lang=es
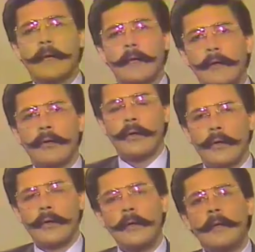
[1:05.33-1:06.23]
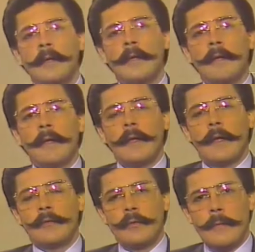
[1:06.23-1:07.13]
invitado de hoy
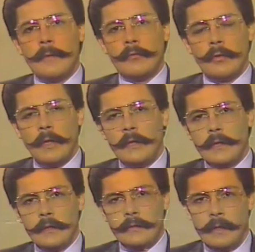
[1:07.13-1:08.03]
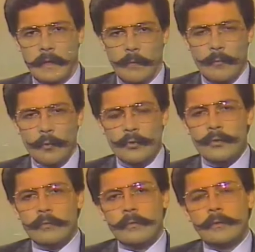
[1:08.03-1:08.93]
es una persona a quien le debo
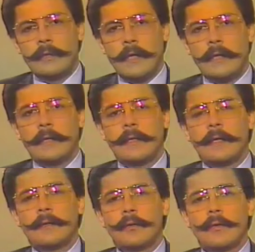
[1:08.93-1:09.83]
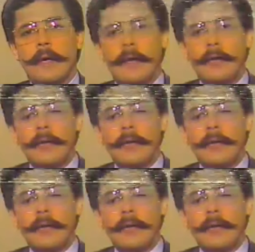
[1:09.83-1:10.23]
mucho, ya que tanto